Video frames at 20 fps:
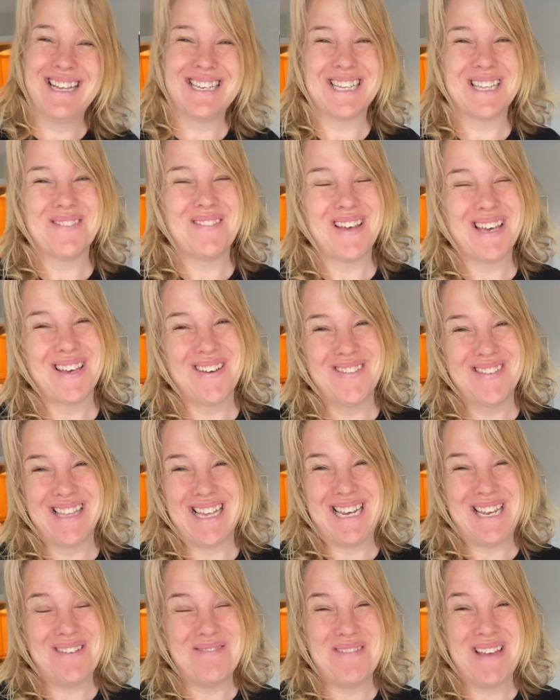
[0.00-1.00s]
J'espère que vous
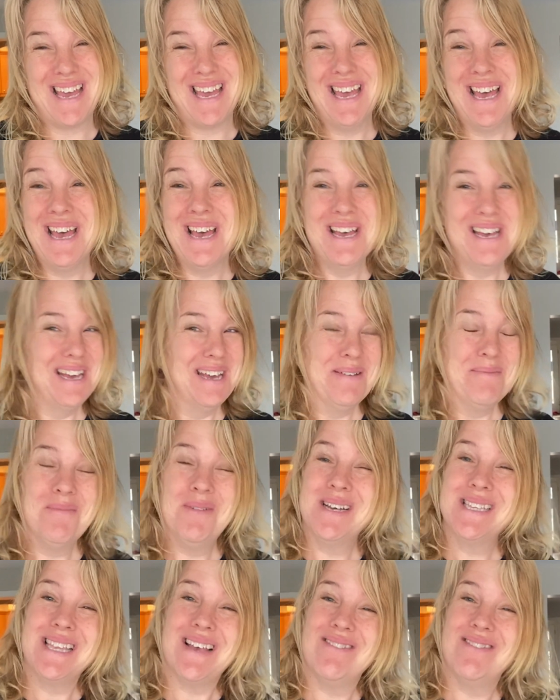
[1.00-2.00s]
allez bien.
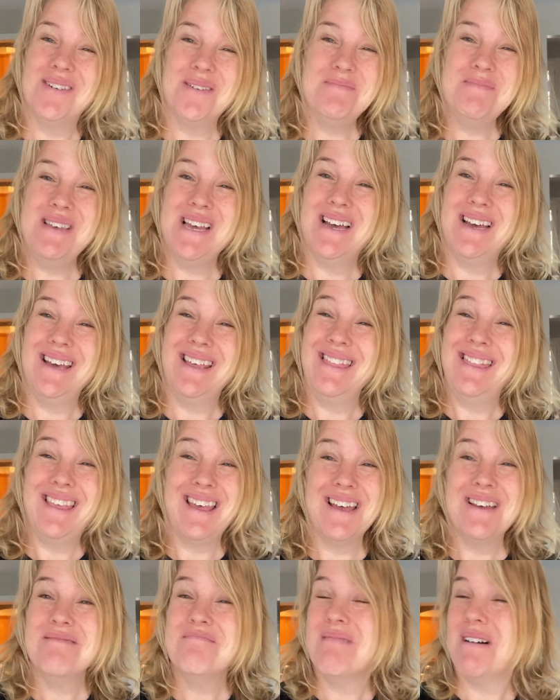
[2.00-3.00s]
Moi, ça va bien,
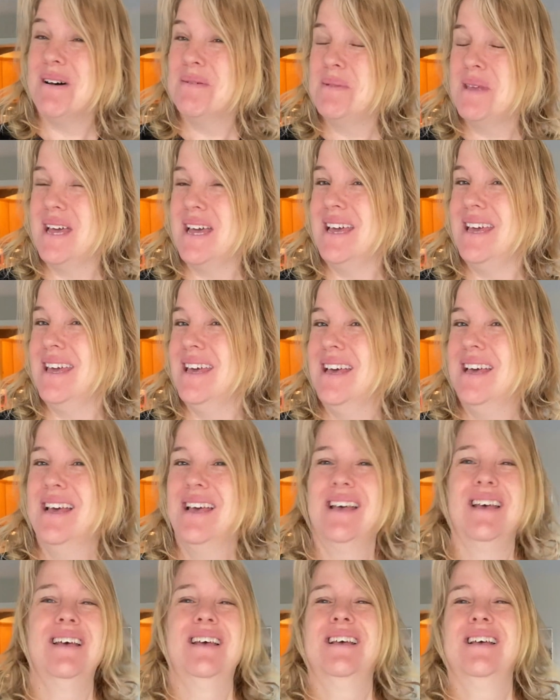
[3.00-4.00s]
tellement bien.
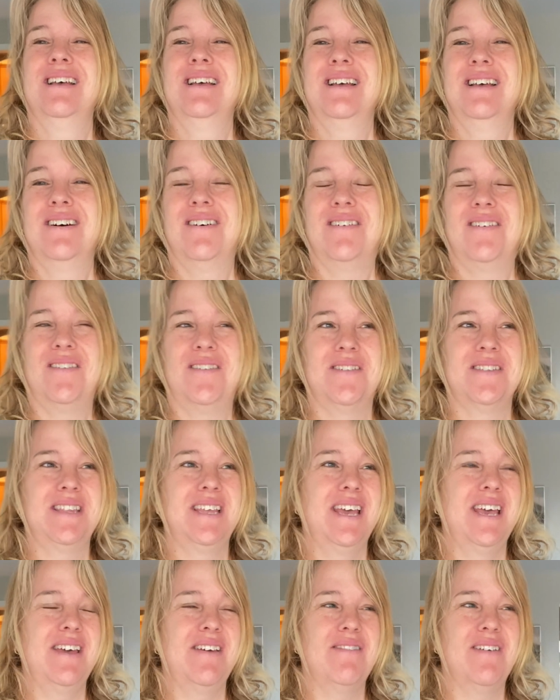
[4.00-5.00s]
On
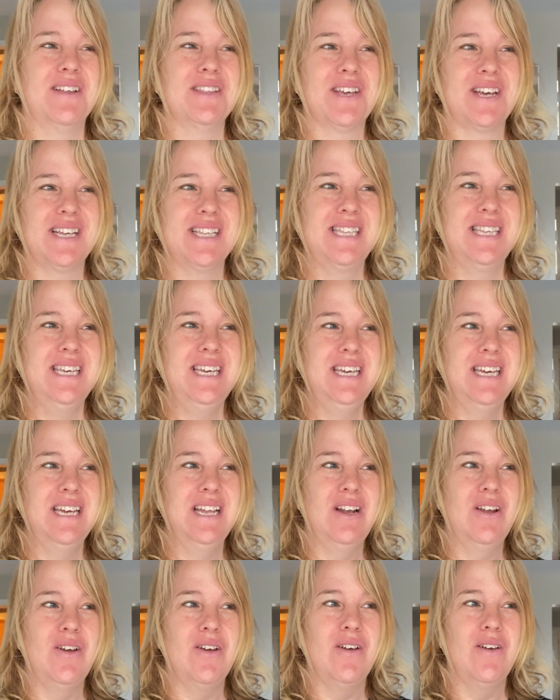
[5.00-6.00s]
est vendredi
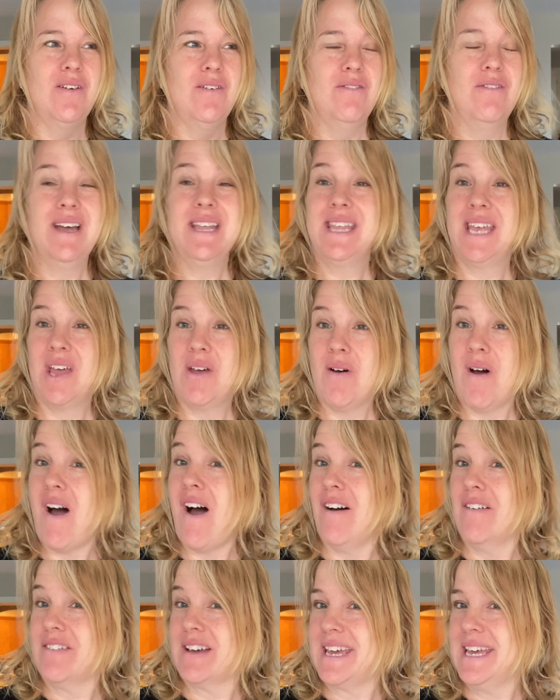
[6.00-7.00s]
le 21
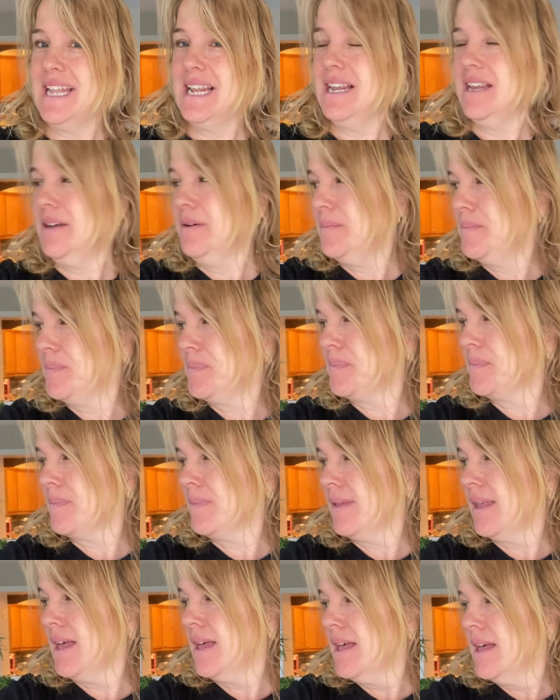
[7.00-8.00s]
avril.
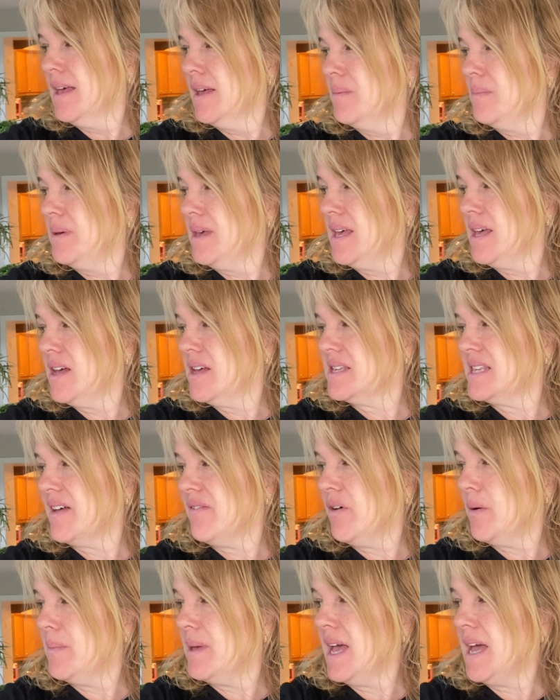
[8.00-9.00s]
Puis euh, ça
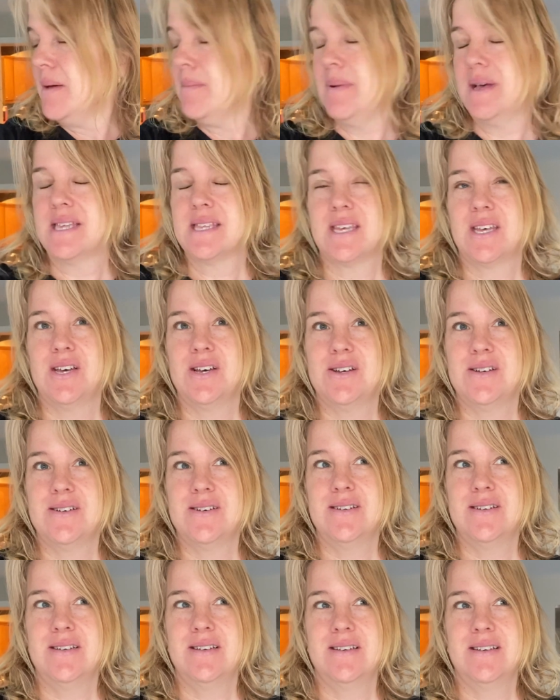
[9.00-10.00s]
va bien parce
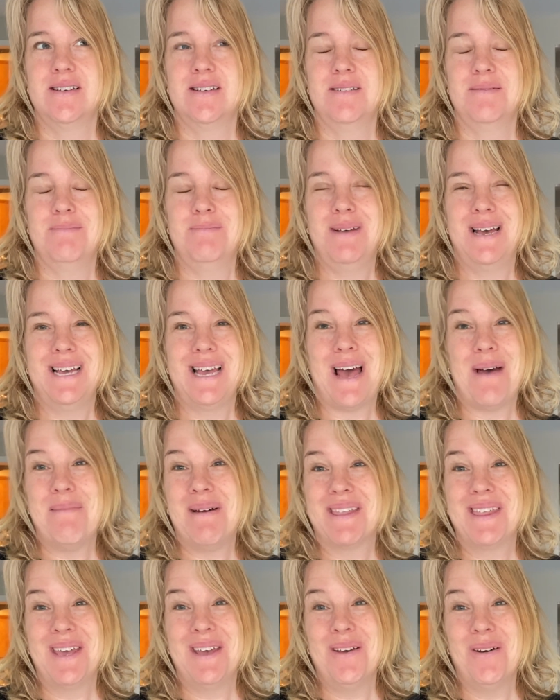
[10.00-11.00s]
que, ben, à
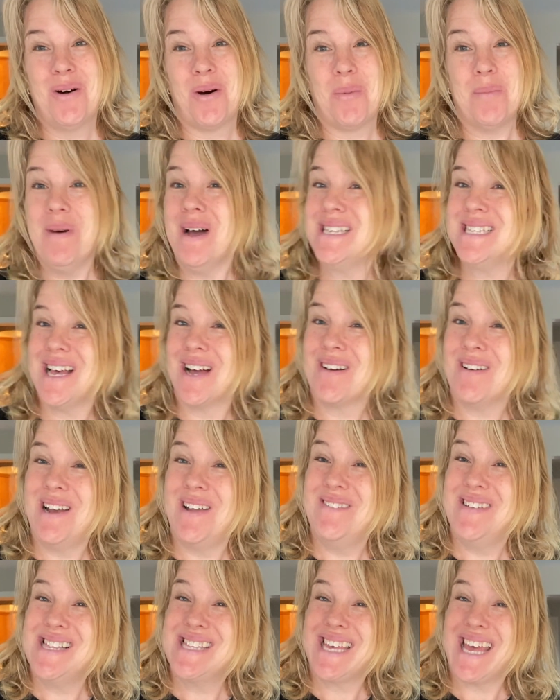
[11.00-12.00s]
matin, on baisse encore la
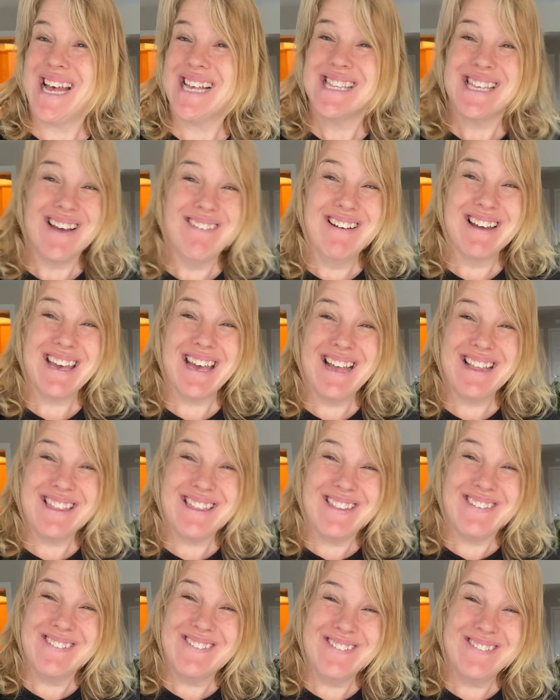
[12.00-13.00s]
médication à
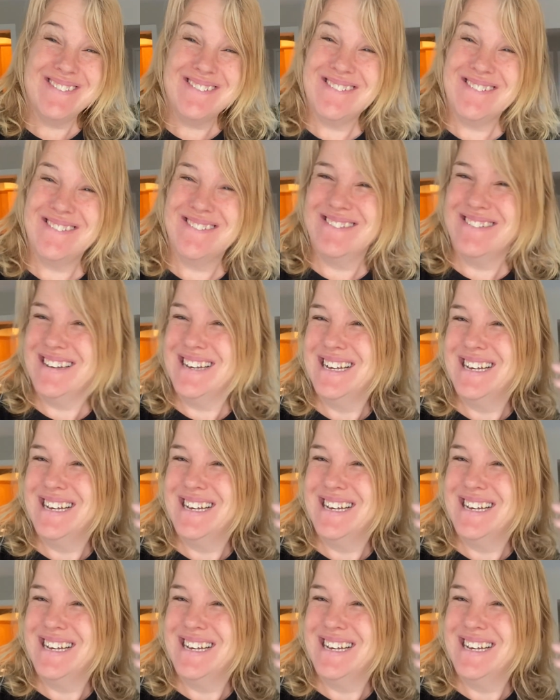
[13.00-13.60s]
tout.